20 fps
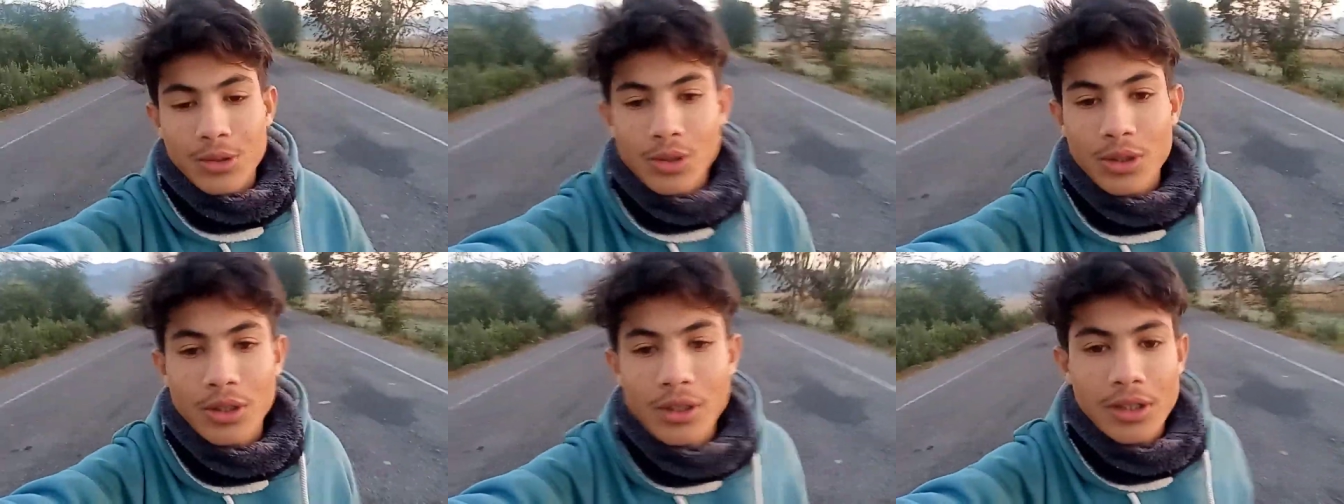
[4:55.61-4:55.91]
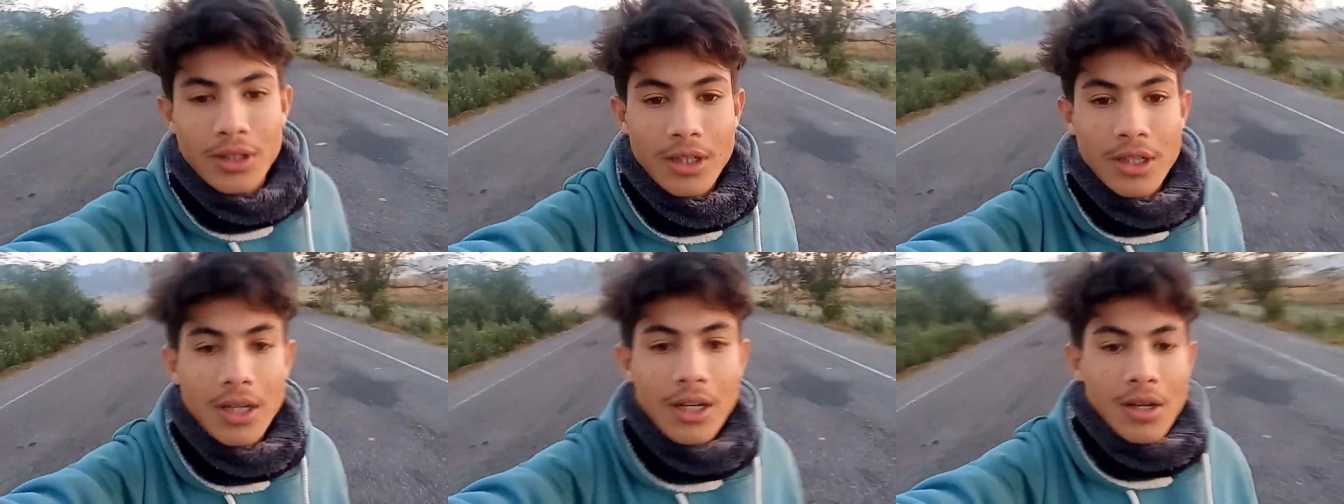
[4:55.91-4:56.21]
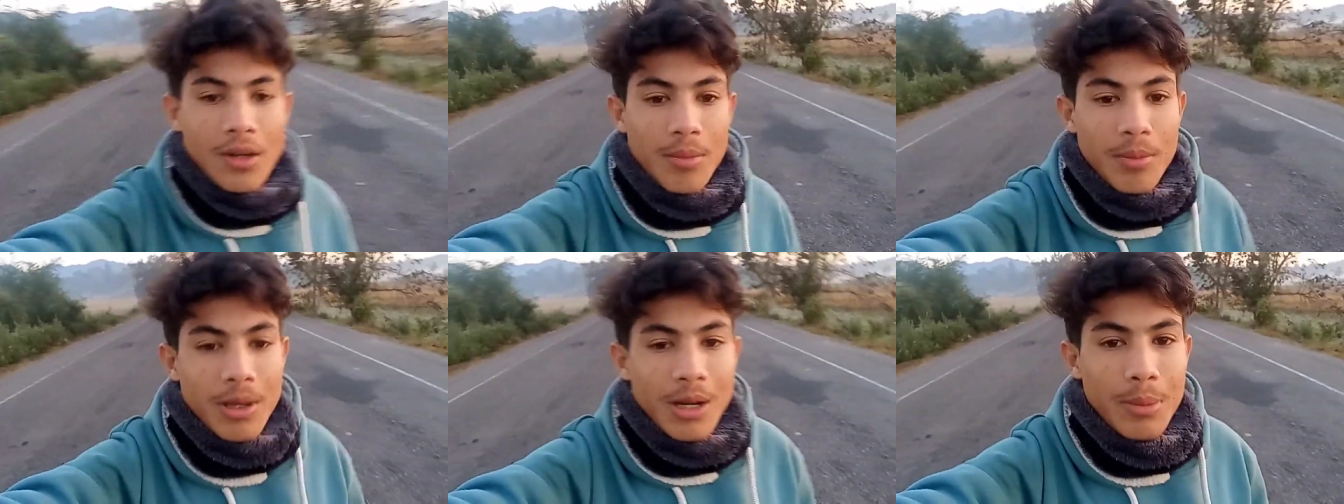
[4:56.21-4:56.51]
तो
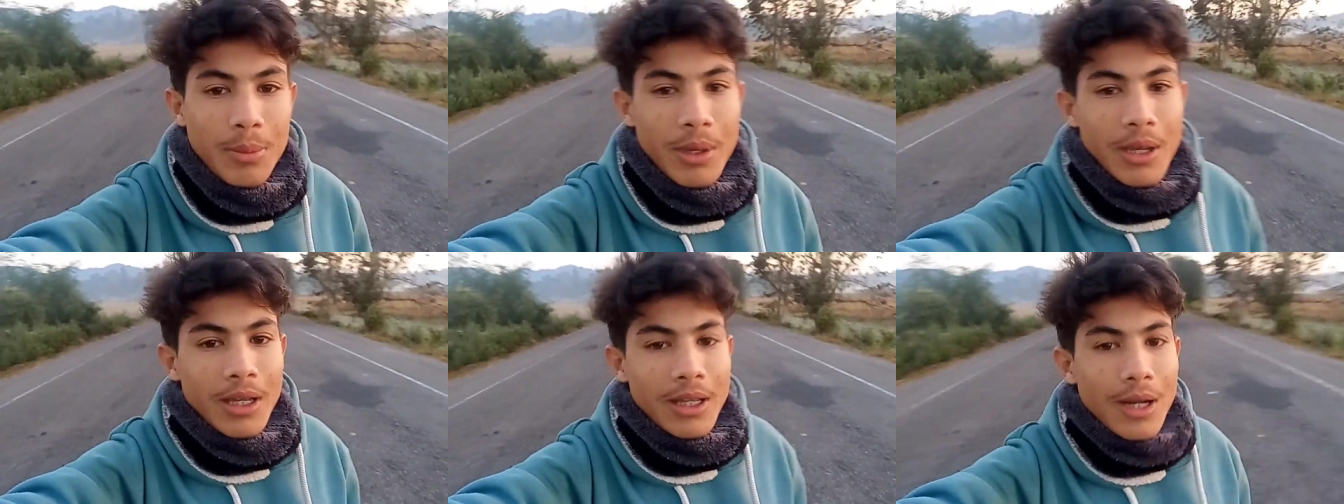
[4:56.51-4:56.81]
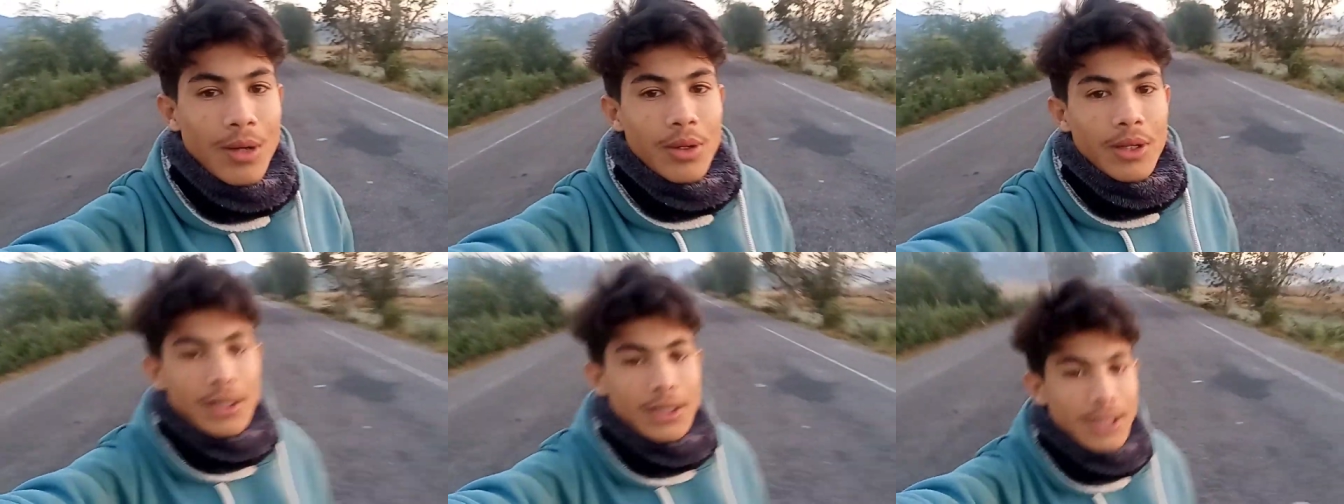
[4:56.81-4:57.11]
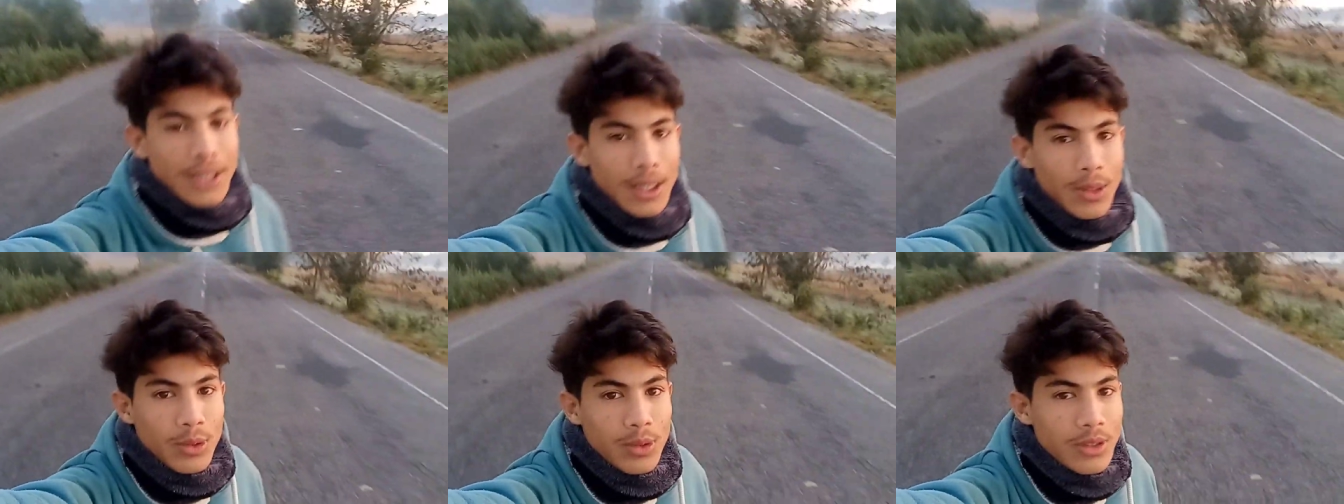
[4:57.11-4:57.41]
मेरा बैकग्राउंड का
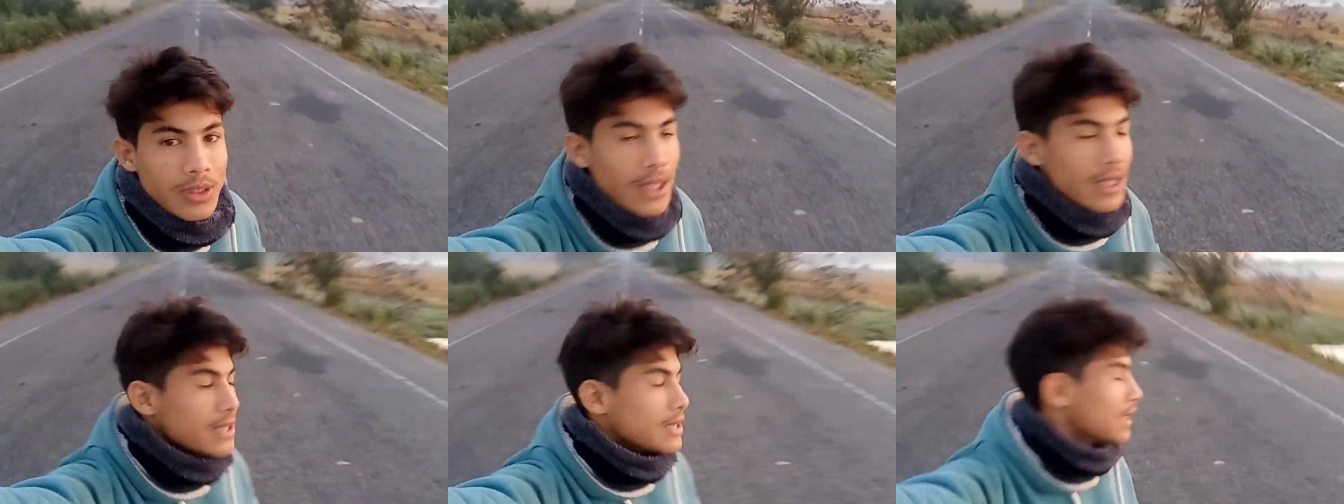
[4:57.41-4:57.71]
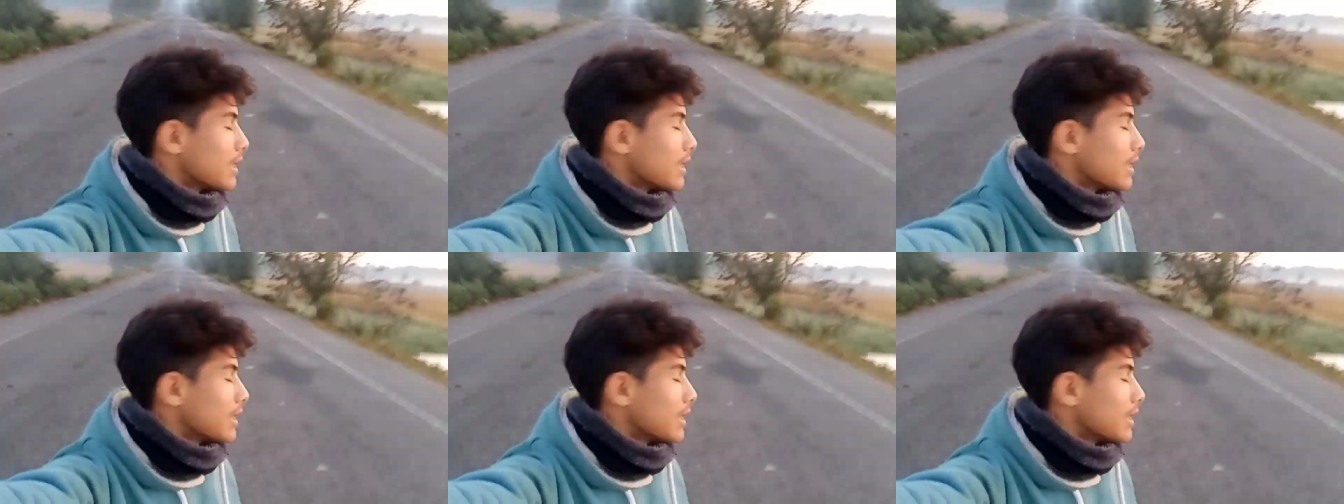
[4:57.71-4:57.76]
नज़ारा कुछ देख